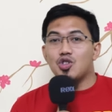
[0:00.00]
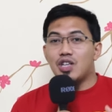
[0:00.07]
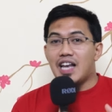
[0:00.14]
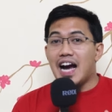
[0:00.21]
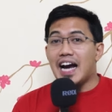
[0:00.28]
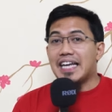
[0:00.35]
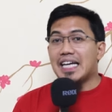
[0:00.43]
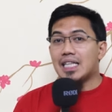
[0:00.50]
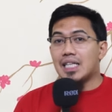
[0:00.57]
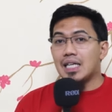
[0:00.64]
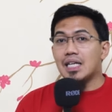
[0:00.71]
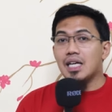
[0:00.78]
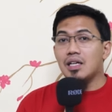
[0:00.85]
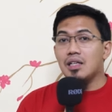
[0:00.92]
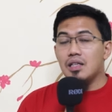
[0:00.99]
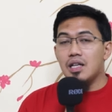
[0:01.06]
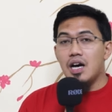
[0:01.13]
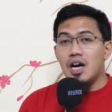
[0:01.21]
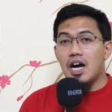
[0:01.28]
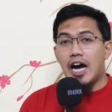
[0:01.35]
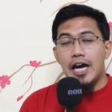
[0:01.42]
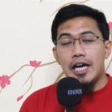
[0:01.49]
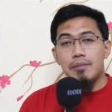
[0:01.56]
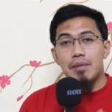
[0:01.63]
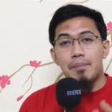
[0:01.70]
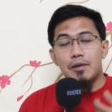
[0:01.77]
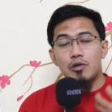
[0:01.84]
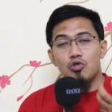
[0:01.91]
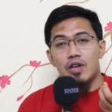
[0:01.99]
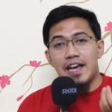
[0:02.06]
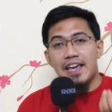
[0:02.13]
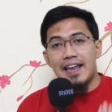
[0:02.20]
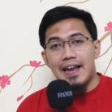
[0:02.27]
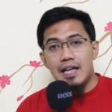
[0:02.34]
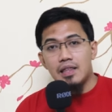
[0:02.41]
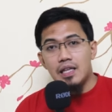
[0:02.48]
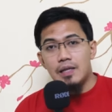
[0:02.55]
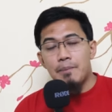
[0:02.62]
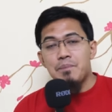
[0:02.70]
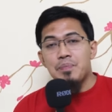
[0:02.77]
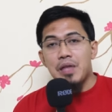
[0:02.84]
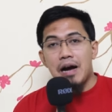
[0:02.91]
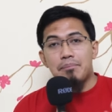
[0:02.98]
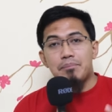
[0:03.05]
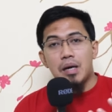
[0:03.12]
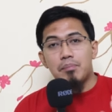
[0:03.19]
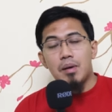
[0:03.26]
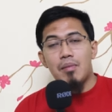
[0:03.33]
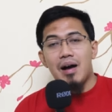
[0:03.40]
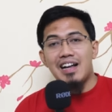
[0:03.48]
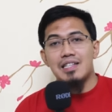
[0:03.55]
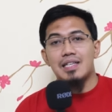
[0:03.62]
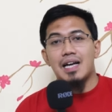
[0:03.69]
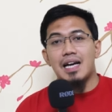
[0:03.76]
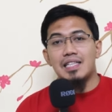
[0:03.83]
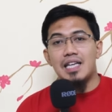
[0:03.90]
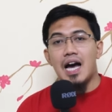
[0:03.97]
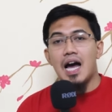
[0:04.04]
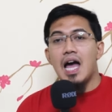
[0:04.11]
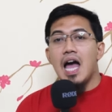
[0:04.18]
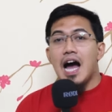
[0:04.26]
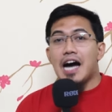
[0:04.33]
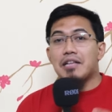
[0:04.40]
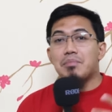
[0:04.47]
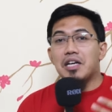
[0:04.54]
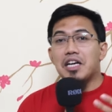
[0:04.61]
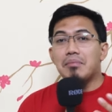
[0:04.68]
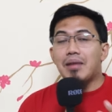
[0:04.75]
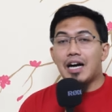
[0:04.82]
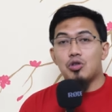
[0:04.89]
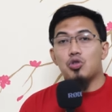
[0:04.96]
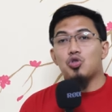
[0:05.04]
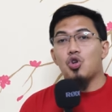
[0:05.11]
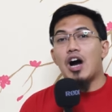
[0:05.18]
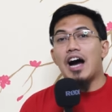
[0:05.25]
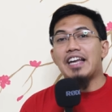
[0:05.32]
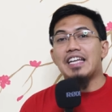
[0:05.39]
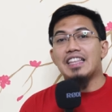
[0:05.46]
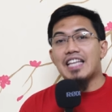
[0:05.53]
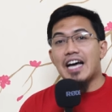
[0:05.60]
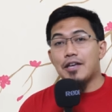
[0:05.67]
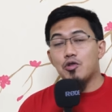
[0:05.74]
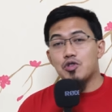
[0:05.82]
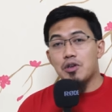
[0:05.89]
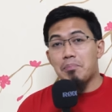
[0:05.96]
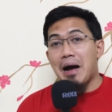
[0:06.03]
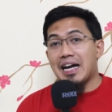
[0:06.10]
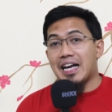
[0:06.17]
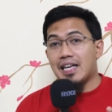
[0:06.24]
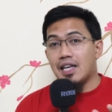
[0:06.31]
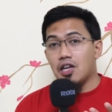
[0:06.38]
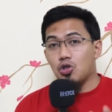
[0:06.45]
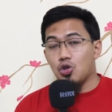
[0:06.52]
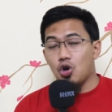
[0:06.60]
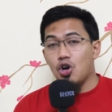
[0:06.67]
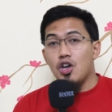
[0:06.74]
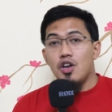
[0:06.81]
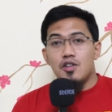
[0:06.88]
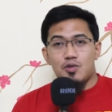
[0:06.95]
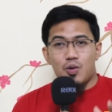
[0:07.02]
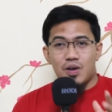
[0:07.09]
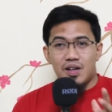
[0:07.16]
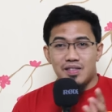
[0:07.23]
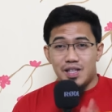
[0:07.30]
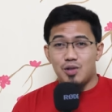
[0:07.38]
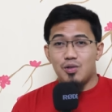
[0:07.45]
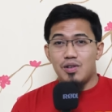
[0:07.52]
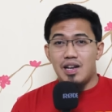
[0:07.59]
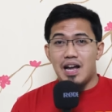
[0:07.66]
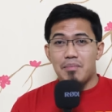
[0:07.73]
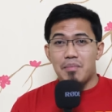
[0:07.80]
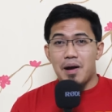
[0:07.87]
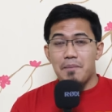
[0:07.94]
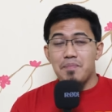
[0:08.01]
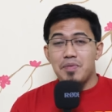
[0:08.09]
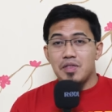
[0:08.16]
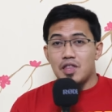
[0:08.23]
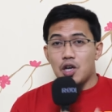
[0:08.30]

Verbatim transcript: So dalangin natin kay Allah ay mapatunayan natin ang pagmamahal sa kanya at maging makatotohanan tayo sa bagay na ito. So hanggang dito na lamang,